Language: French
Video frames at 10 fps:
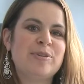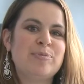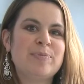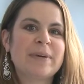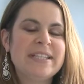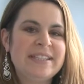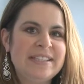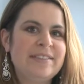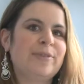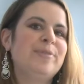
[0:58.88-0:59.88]
depuis près de
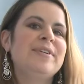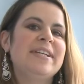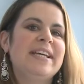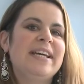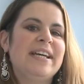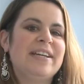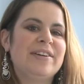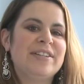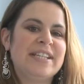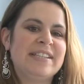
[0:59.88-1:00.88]
10 ans. Euh,
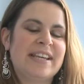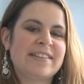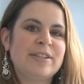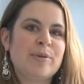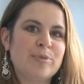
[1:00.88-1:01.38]
j'ai exercé dans